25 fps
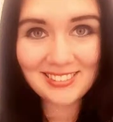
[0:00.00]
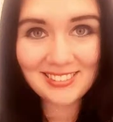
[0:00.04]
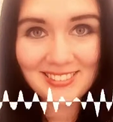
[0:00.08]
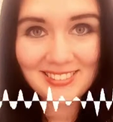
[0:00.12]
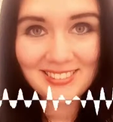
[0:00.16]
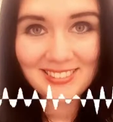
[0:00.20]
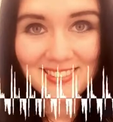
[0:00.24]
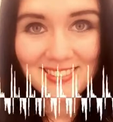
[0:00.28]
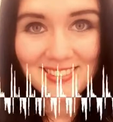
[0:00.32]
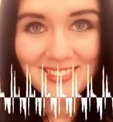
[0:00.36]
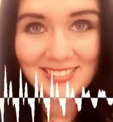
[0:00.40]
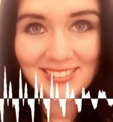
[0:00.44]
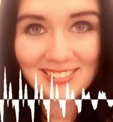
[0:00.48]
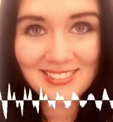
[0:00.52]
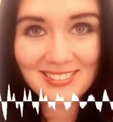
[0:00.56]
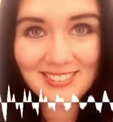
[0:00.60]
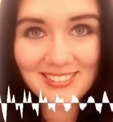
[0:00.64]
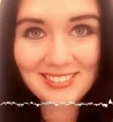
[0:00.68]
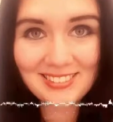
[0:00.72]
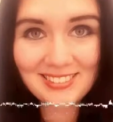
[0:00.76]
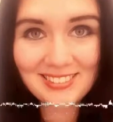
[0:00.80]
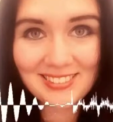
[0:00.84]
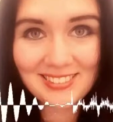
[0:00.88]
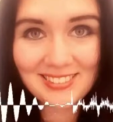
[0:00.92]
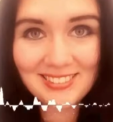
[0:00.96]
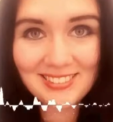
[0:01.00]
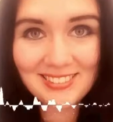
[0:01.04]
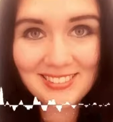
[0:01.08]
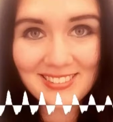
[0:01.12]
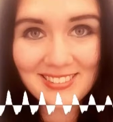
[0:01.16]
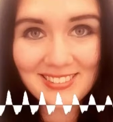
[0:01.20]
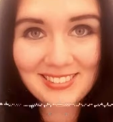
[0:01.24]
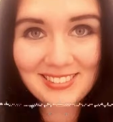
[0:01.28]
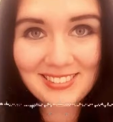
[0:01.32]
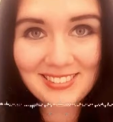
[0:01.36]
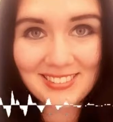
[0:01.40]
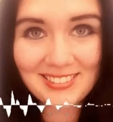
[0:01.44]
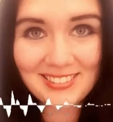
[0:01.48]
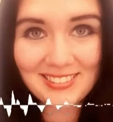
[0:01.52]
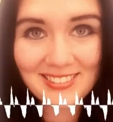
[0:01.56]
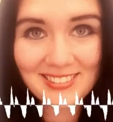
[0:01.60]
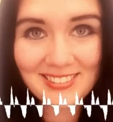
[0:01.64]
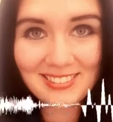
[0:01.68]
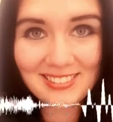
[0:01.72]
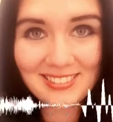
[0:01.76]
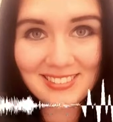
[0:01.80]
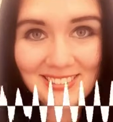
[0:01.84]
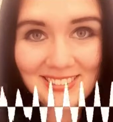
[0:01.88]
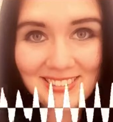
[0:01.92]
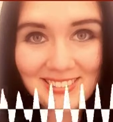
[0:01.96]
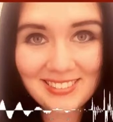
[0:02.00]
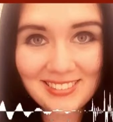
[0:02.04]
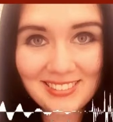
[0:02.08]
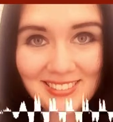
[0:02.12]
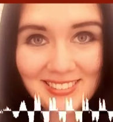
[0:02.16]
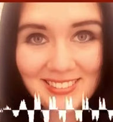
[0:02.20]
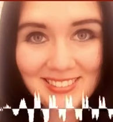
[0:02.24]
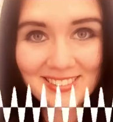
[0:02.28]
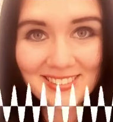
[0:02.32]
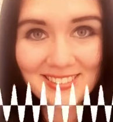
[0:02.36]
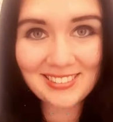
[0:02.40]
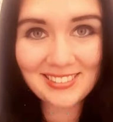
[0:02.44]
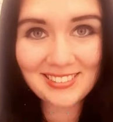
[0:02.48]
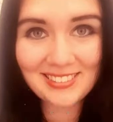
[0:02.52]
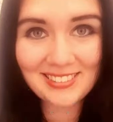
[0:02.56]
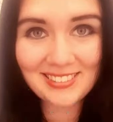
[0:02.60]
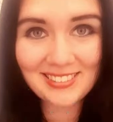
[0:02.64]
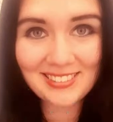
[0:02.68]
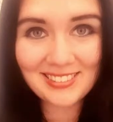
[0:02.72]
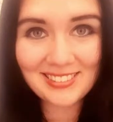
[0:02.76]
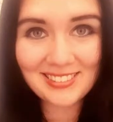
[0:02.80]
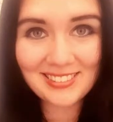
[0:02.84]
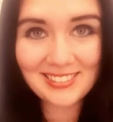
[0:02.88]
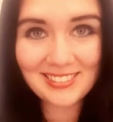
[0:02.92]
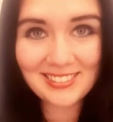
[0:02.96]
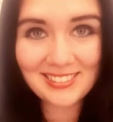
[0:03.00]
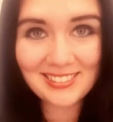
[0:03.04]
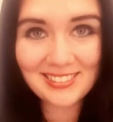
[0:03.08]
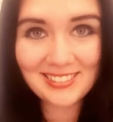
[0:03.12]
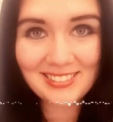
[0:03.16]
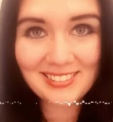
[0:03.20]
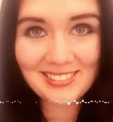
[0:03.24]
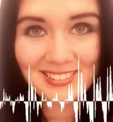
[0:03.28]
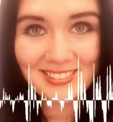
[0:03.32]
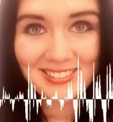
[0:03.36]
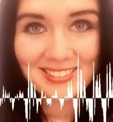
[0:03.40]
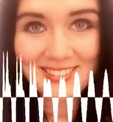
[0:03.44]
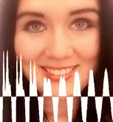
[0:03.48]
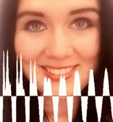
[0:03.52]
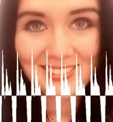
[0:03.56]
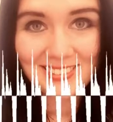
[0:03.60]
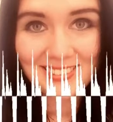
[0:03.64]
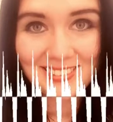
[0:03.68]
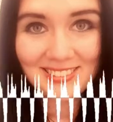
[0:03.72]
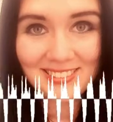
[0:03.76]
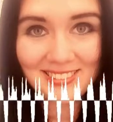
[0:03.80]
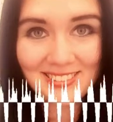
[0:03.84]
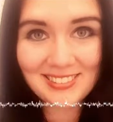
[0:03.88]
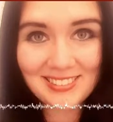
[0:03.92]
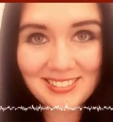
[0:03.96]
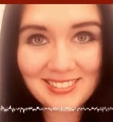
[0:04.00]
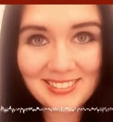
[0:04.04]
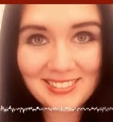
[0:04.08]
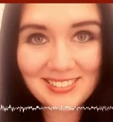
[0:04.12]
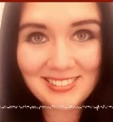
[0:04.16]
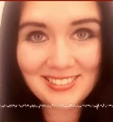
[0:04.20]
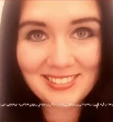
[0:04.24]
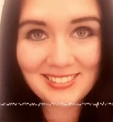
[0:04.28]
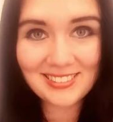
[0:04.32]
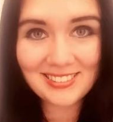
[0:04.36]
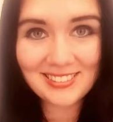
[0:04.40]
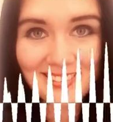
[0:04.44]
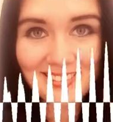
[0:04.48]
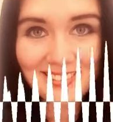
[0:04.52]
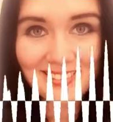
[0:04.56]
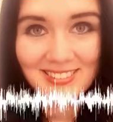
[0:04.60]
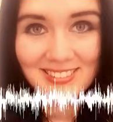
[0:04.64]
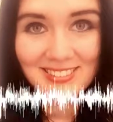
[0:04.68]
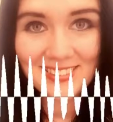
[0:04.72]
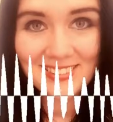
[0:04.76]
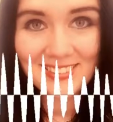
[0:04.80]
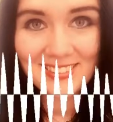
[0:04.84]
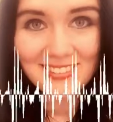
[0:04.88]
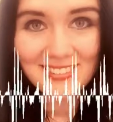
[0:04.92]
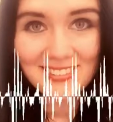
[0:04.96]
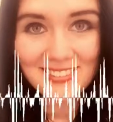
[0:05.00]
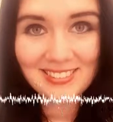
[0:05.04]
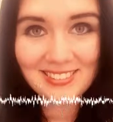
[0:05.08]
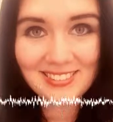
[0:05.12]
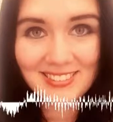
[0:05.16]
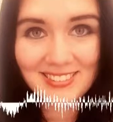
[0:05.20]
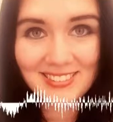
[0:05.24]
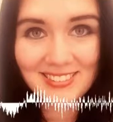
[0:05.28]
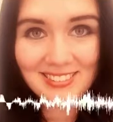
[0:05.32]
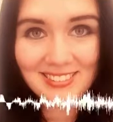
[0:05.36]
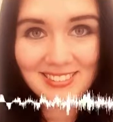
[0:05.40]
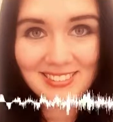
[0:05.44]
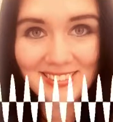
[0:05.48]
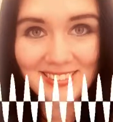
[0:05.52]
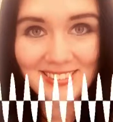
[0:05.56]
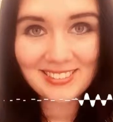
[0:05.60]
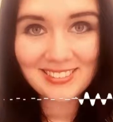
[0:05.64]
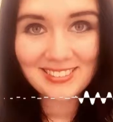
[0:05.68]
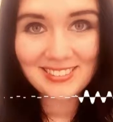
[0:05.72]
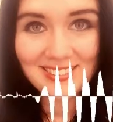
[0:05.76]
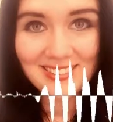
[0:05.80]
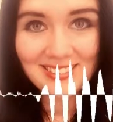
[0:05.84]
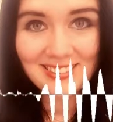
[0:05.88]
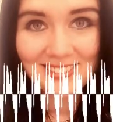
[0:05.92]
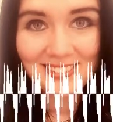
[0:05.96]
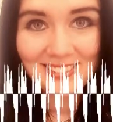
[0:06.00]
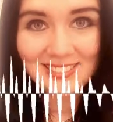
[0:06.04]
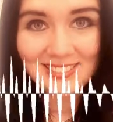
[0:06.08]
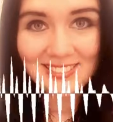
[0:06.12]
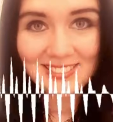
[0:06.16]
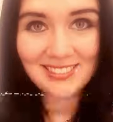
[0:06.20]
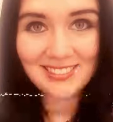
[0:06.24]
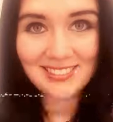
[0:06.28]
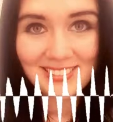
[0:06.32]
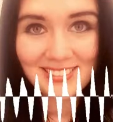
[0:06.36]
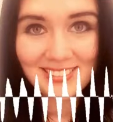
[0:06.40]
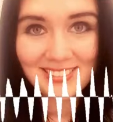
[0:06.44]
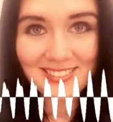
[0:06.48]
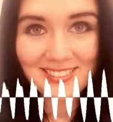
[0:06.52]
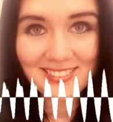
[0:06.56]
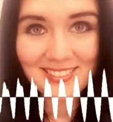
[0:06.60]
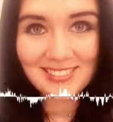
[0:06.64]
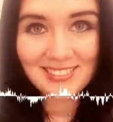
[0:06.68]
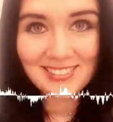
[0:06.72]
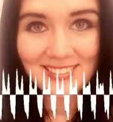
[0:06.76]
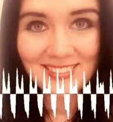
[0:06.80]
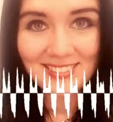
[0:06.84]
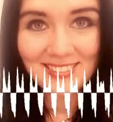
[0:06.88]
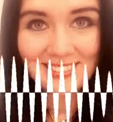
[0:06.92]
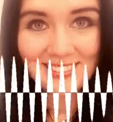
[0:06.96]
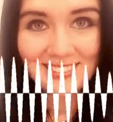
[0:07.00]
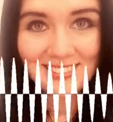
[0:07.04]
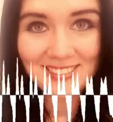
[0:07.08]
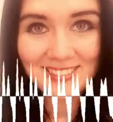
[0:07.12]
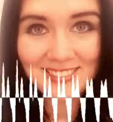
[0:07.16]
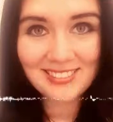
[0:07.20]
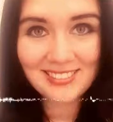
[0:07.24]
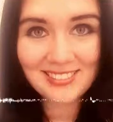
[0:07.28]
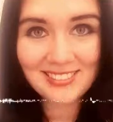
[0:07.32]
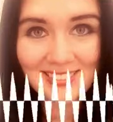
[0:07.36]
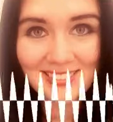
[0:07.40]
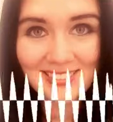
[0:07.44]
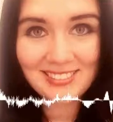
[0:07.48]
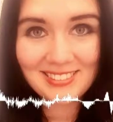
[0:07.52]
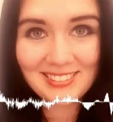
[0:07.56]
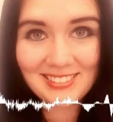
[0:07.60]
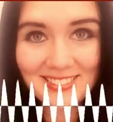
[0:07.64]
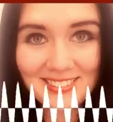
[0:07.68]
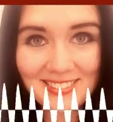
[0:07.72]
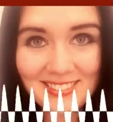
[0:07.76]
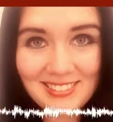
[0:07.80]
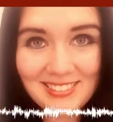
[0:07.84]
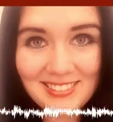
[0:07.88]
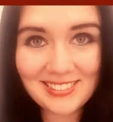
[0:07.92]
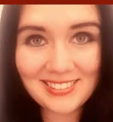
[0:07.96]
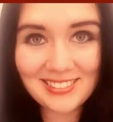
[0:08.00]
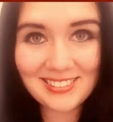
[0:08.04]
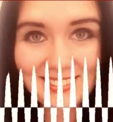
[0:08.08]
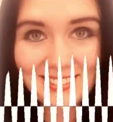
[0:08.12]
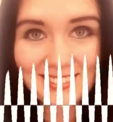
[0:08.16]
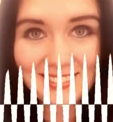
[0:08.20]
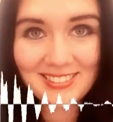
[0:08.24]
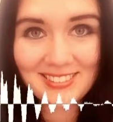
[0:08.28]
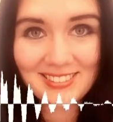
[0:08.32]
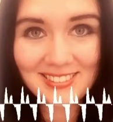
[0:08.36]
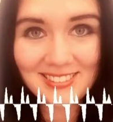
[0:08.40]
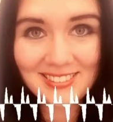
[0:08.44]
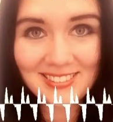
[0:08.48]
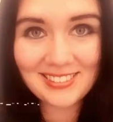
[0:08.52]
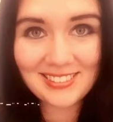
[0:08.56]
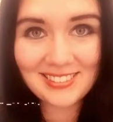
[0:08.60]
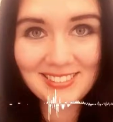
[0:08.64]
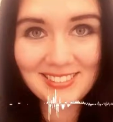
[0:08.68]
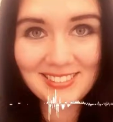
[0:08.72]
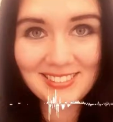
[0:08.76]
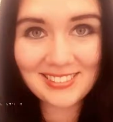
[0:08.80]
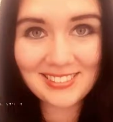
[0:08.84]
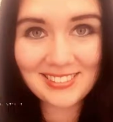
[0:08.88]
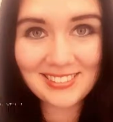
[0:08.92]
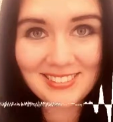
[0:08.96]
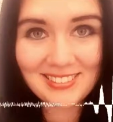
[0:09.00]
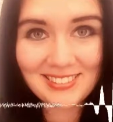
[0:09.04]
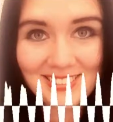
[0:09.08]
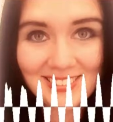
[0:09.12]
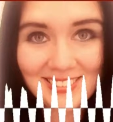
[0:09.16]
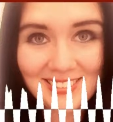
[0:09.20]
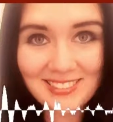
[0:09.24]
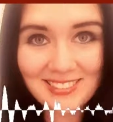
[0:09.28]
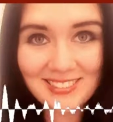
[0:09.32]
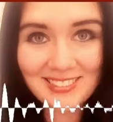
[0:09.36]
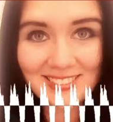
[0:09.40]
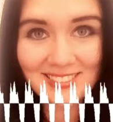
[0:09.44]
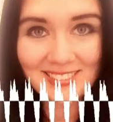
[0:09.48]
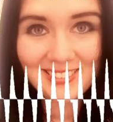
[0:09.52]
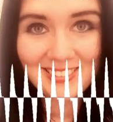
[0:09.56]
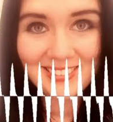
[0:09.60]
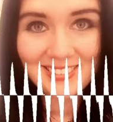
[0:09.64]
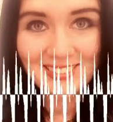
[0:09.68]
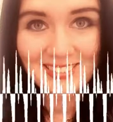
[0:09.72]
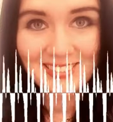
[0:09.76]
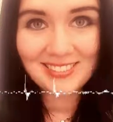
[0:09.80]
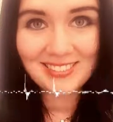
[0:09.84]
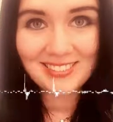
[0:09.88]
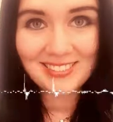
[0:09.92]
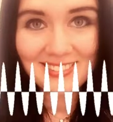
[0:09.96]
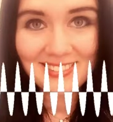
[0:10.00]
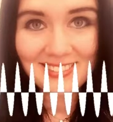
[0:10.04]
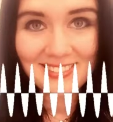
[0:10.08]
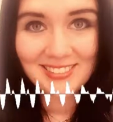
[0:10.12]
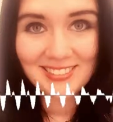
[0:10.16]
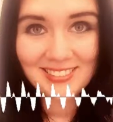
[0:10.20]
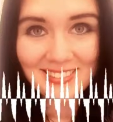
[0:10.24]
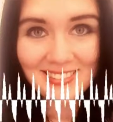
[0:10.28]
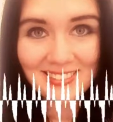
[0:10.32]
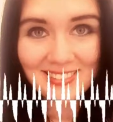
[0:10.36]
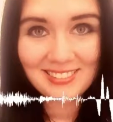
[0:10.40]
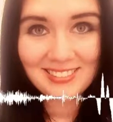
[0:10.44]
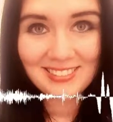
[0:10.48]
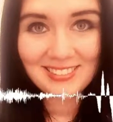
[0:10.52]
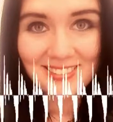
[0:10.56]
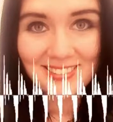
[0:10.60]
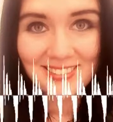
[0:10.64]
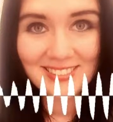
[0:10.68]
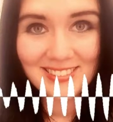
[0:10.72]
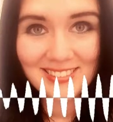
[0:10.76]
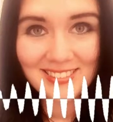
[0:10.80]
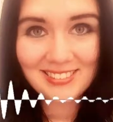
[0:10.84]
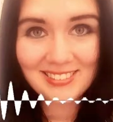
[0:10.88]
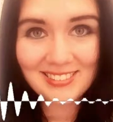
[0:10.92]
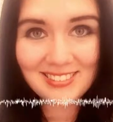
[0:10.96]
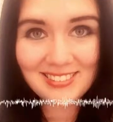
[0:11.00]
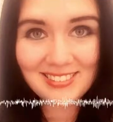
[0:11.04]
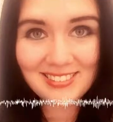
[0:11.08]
dem Aussehen, hinter dem Körper sehen können. Aber wir müssen aufpassen, genau jetzt an diesem Punkt, dass wir nicht in das andere Extrem herübergehen, wo wir sagen,